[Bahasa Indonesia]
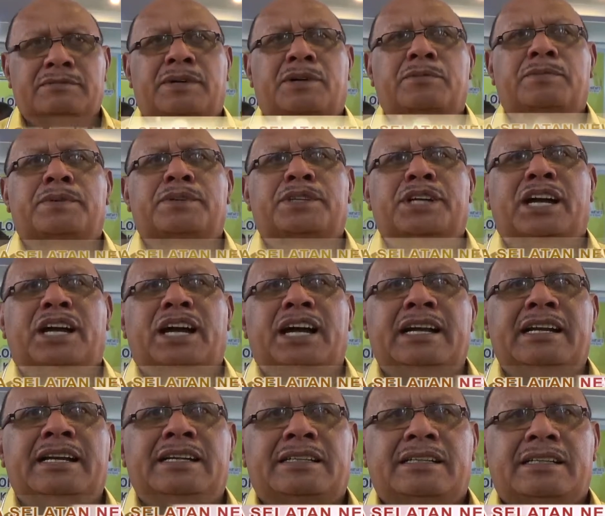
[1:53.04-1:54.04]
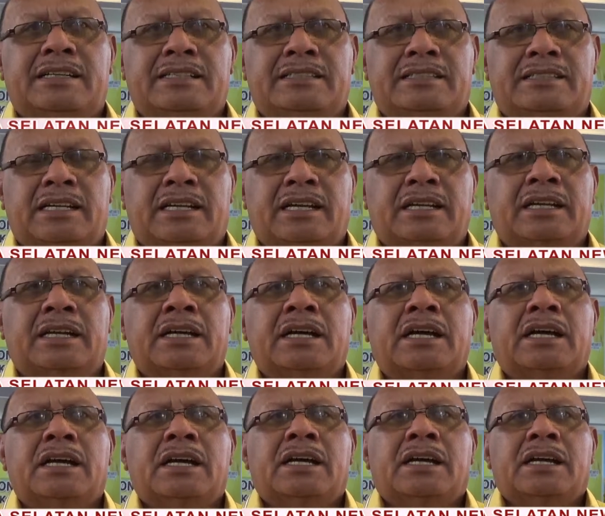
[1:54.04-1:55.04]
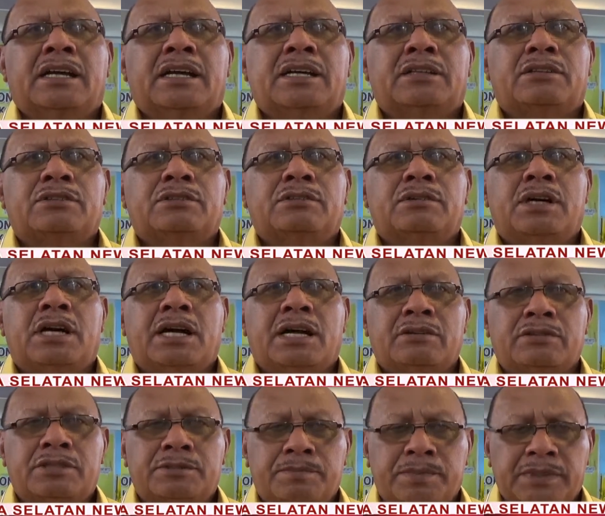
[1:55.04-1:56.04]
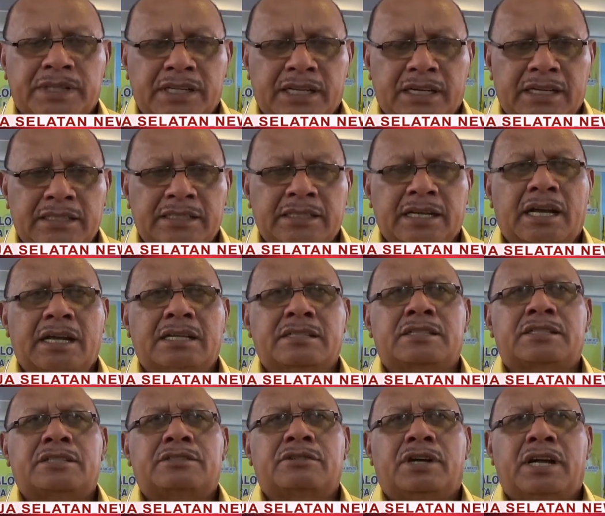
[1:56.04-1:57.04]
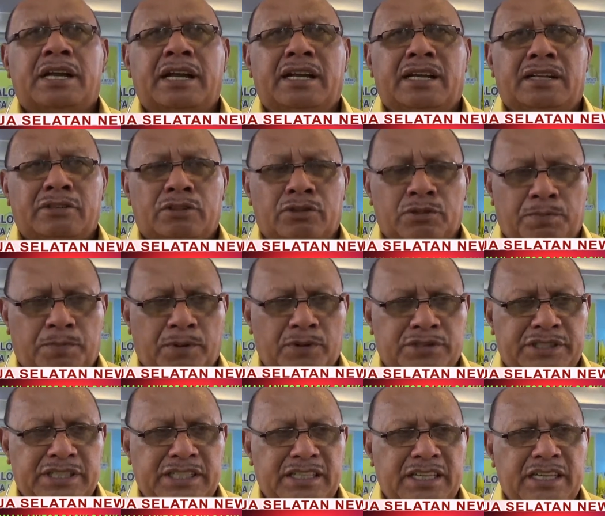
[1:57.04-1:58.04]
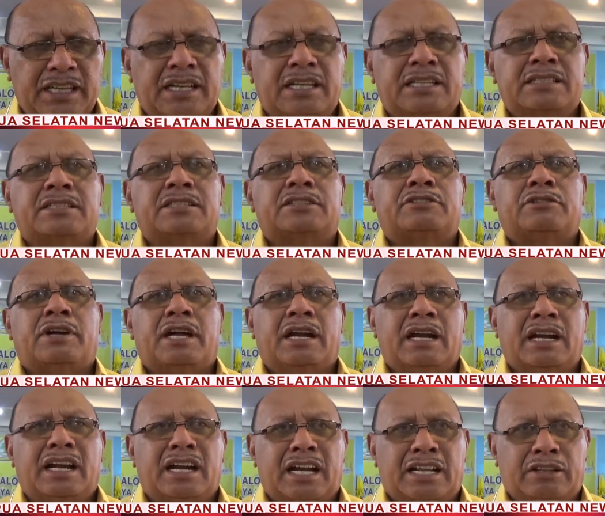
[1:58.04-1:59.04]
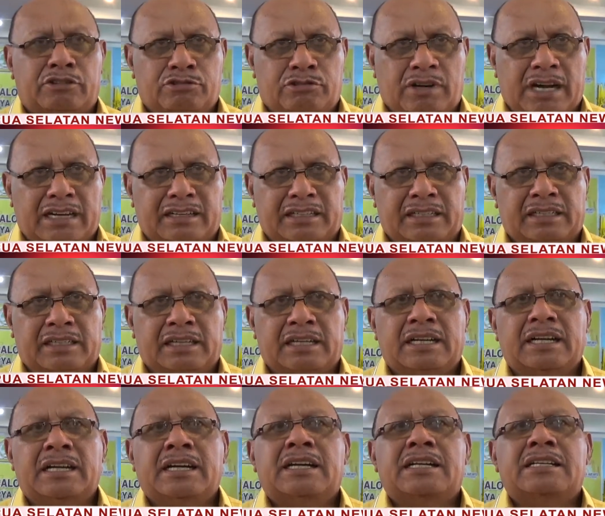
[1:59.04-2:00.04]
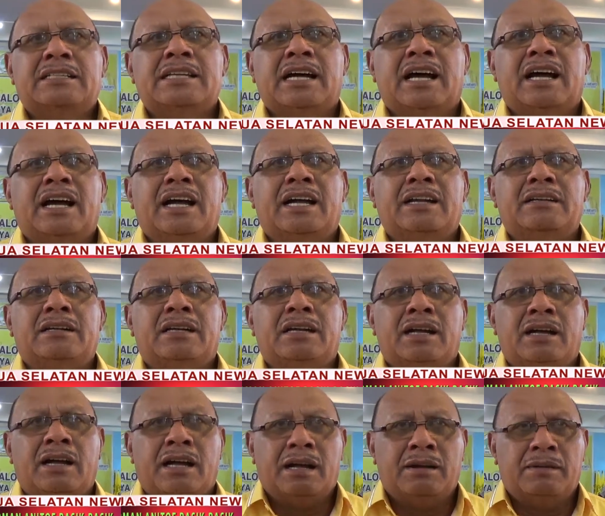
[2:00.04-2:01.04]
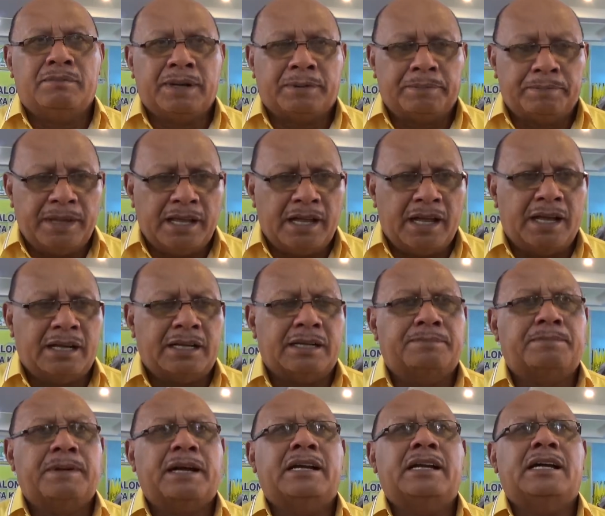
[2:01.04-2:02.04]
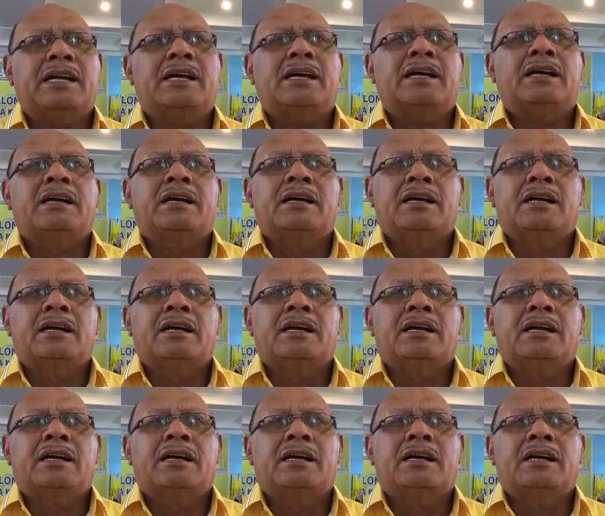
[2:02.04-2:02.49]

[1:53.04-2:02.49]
maupun yang ada di distrik itu harus bekerja sesuai dengan tupoksinya, sesuai dengan aturan jangan uh, berpihak kepada